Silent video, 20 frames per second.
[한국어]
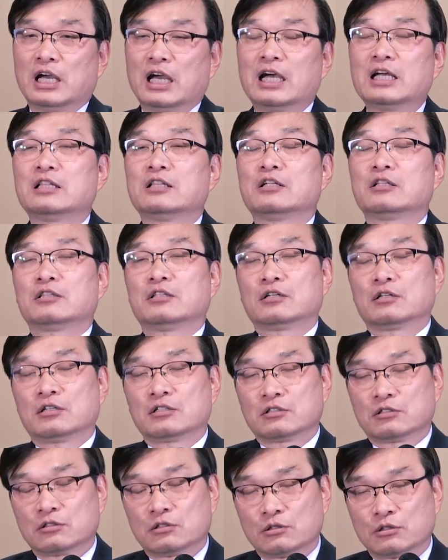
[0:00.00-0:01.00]
했었던
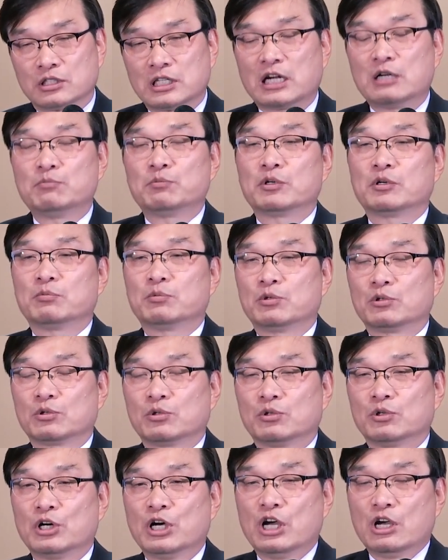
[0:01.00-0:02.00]
것도
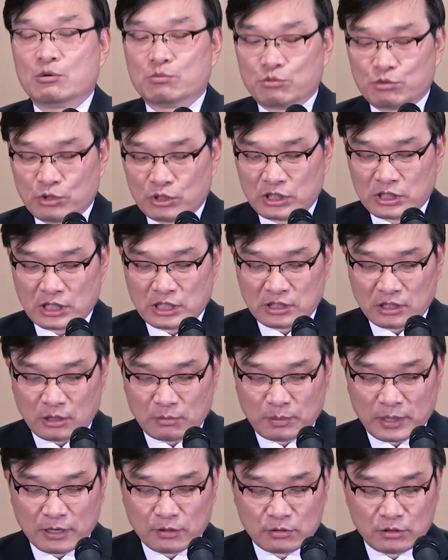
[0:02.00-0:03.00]
살펴보고 무엇인가 더
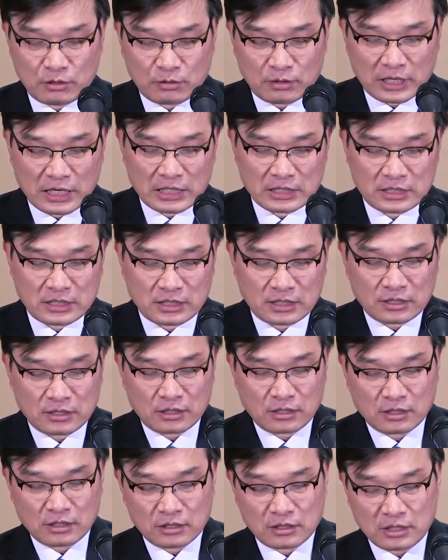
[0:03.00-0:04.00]
배우려고 애쓰는
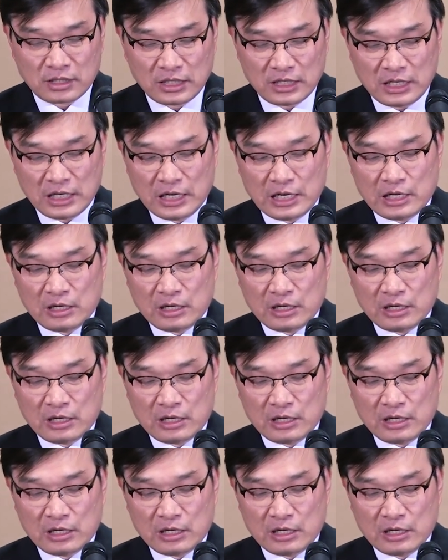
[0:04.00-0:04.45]
그런 것들이